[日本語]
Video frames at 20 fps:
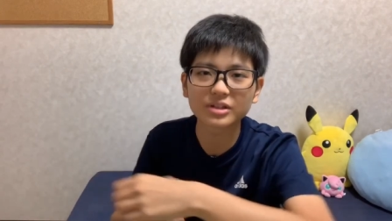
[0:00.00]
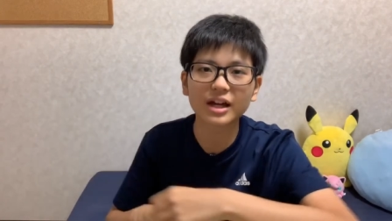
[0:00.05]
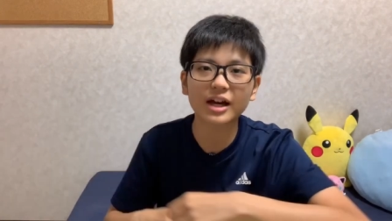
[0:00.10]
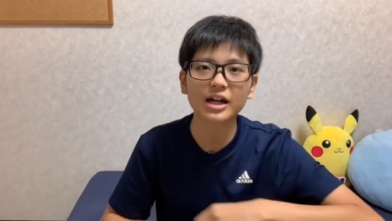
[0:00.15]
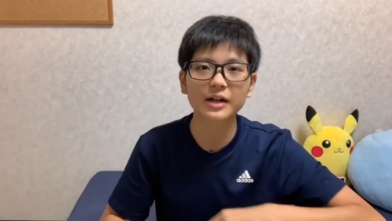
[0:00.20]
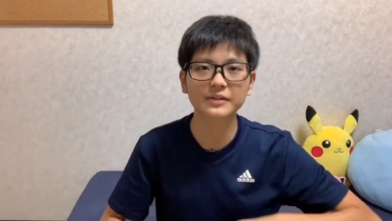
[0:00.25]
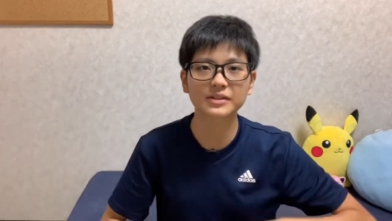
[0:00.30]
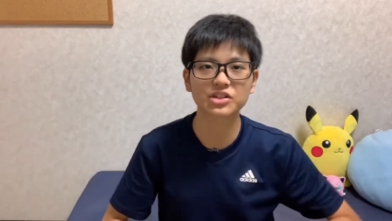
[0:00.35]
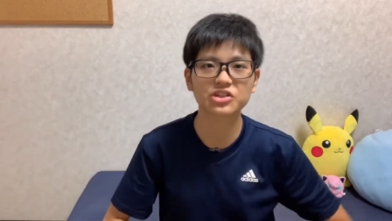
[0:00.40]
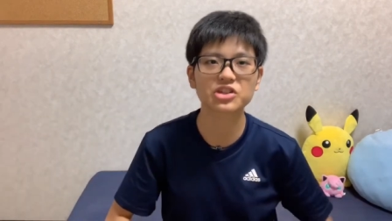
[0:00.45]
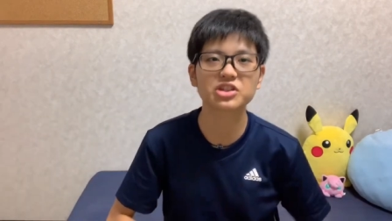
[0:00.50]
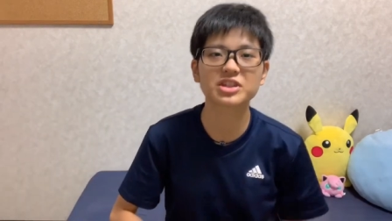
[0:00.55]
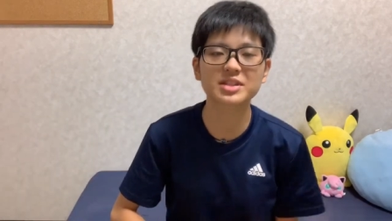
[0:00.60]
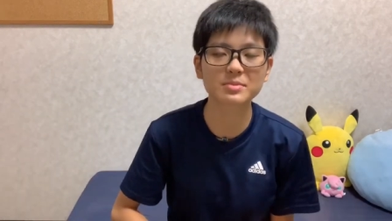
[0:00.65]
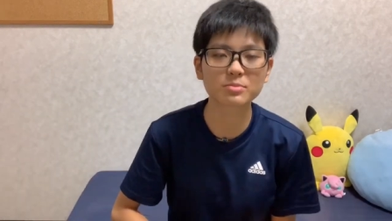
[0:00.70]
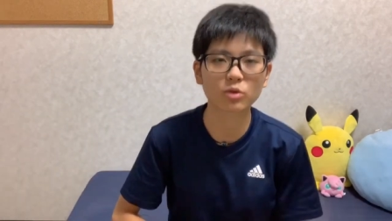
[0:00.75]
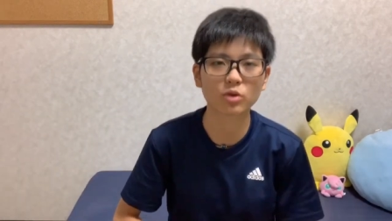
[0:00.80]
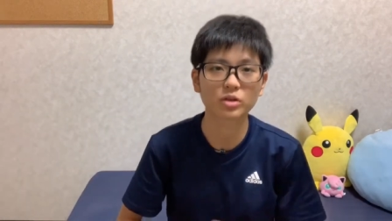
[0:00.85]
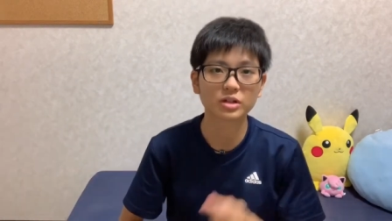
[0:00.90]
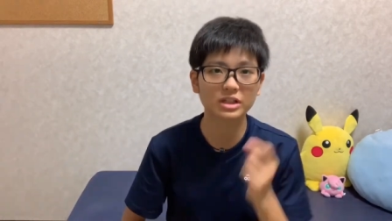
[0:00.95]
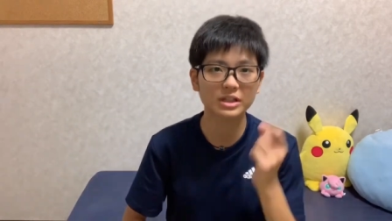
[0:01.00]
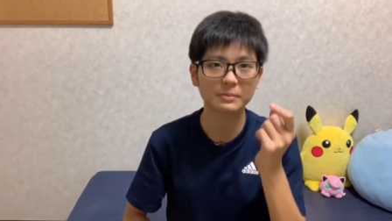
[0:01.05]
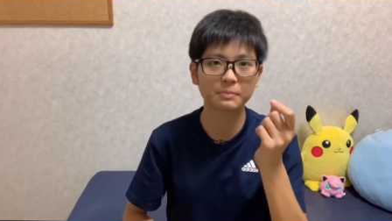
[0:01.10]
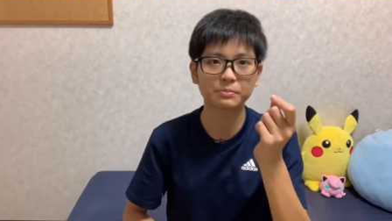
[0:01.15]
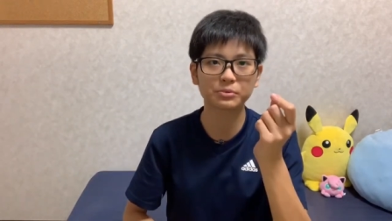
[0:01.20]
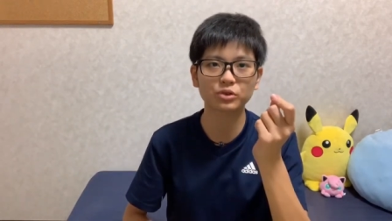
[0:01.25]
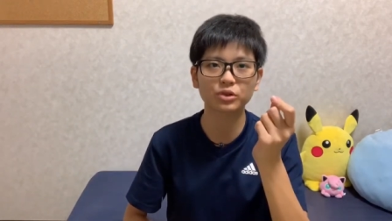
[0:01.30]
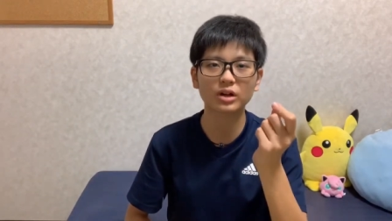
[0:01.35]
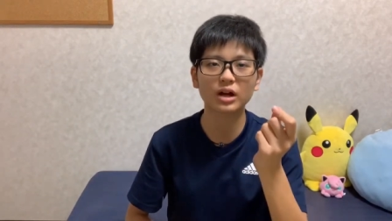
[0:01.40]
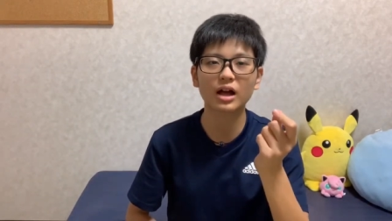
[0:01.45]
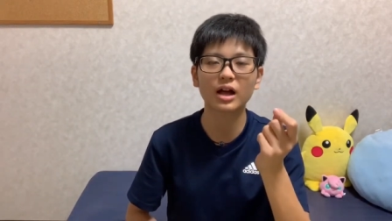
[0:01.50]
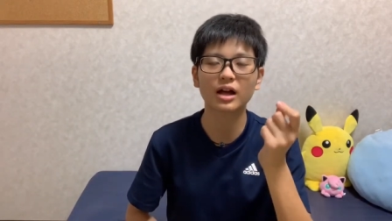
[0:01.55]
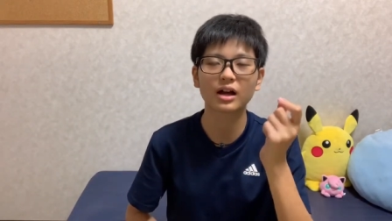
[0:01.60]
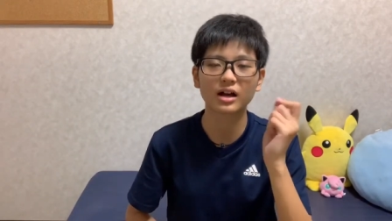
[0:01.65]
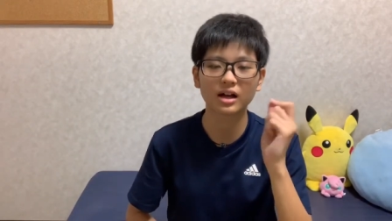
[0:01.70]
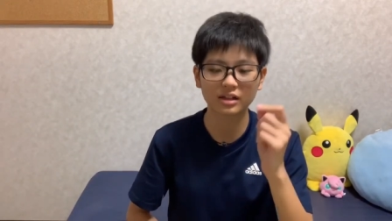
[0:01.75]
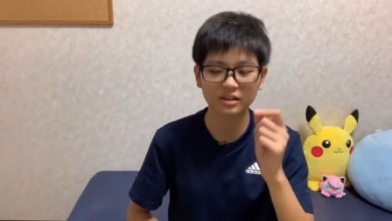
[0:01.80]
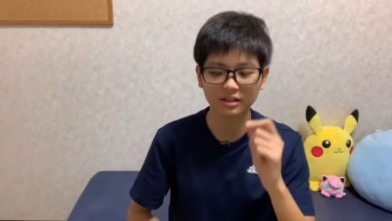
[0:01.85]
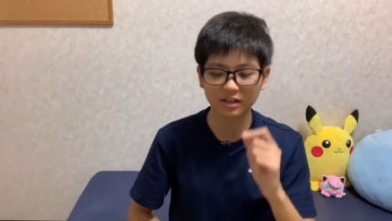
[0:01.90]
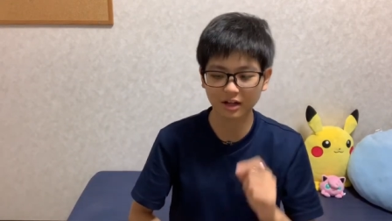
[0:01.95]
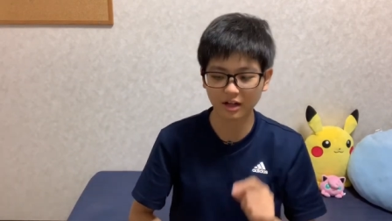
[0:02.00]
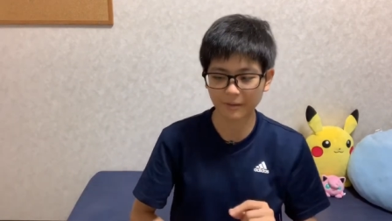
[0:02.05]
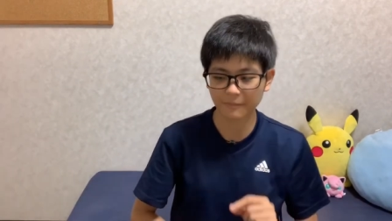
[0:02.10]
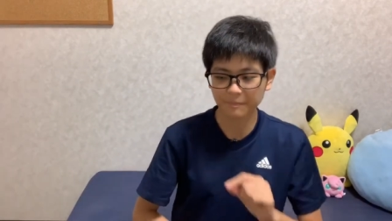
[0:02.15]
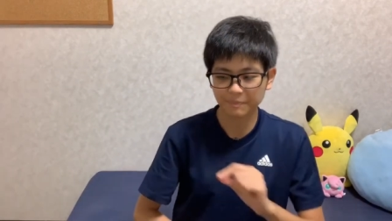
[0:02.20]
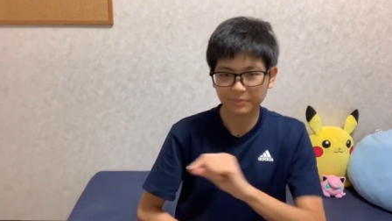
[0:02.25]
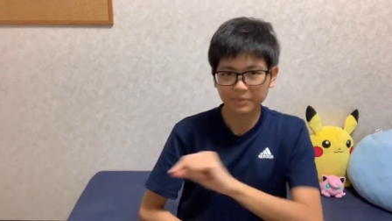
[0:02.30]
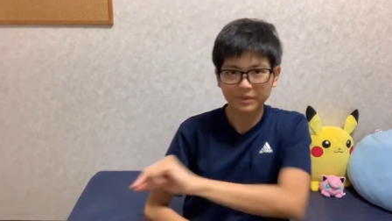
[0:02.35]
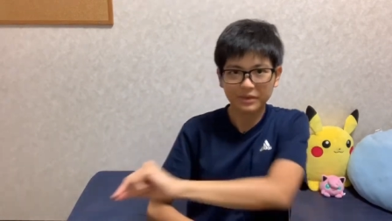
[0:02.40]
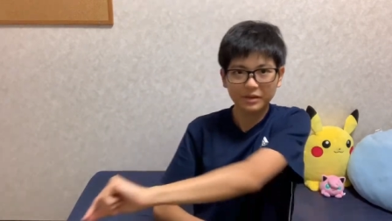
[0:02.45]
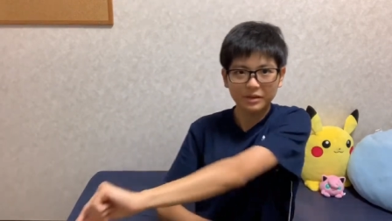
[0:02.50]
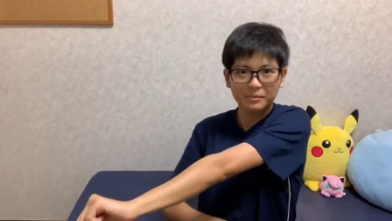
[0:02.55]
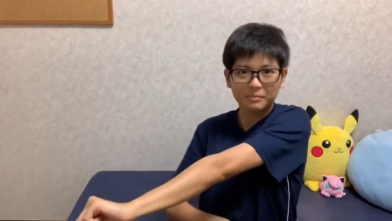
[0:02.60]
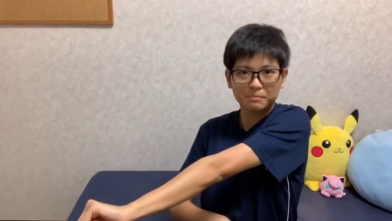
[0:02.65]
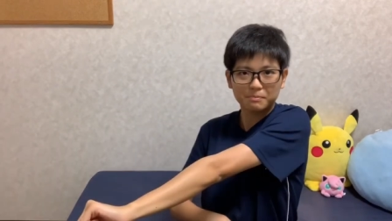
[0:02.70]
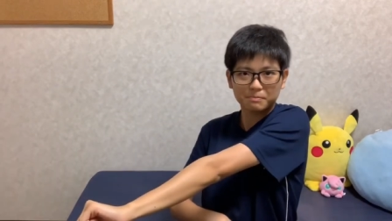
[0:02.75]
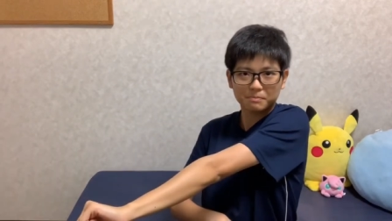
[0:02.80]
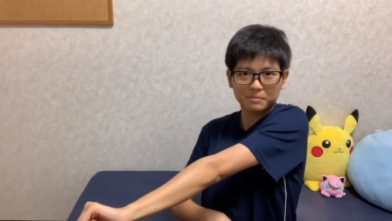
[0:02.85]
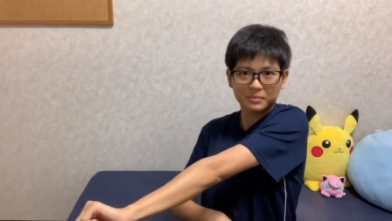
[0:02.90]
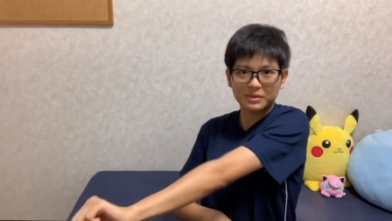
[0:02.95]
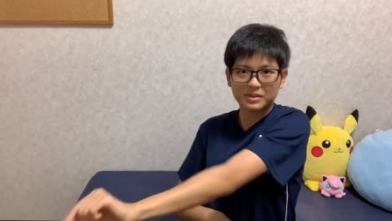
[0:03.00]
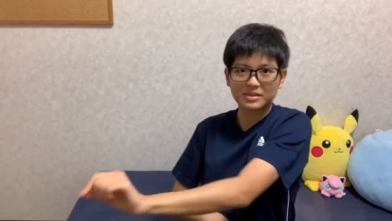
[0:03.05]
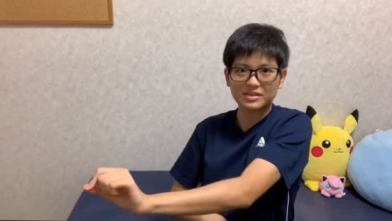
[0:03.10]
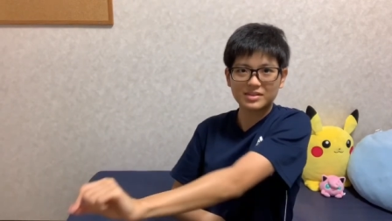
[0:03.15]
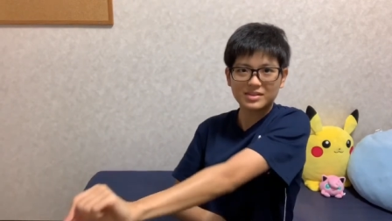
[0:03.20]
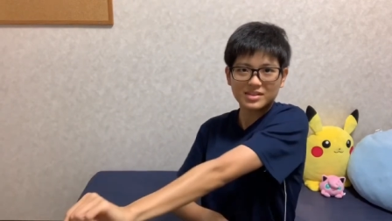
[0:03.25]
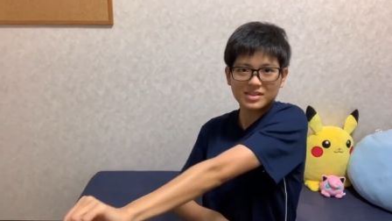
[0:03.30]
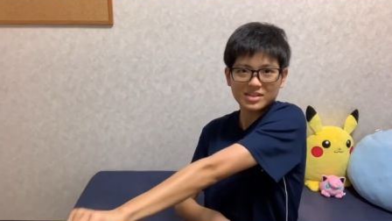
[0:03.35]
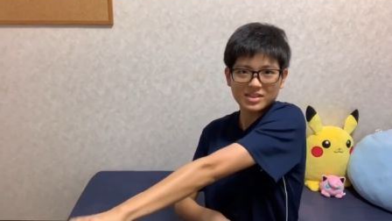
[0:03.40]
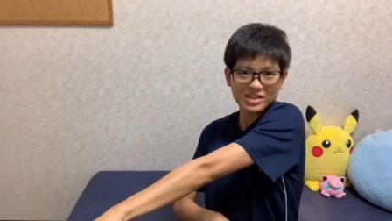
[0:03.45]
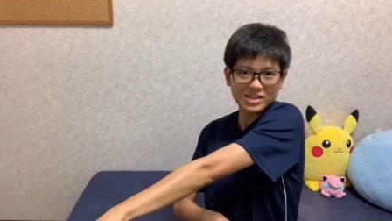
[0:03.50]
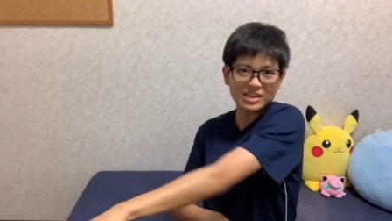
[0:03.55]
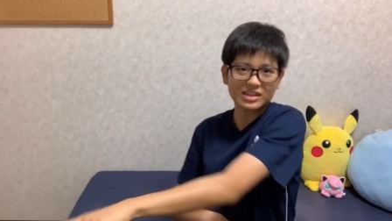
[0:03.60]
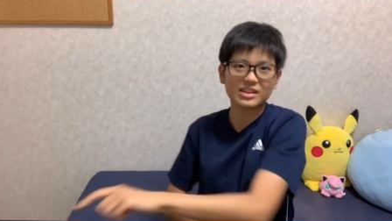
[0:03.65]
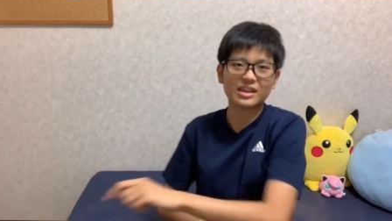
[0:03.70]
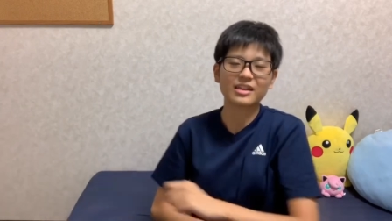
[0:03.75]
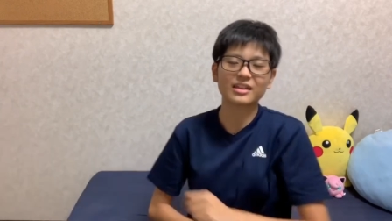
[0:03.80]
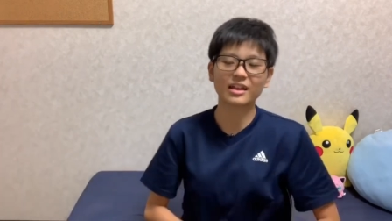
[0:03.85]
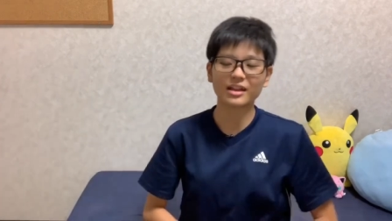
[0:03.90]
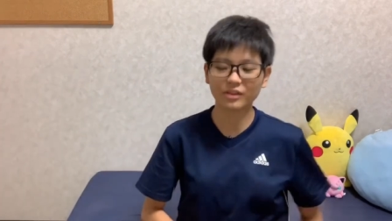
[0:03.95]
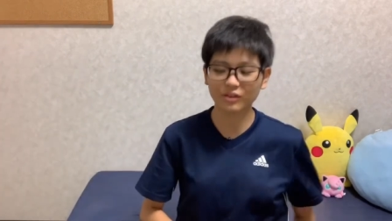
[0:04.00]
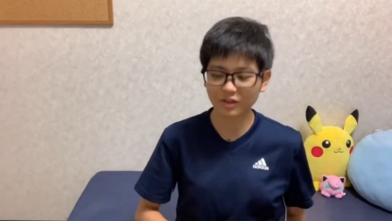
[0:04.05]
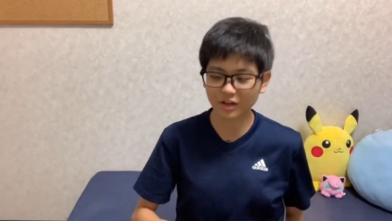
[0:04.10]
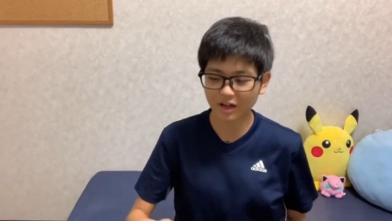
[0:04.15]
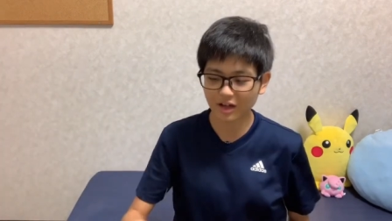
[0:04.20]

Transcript: だから私いつも切符とか買ったら、入れたり。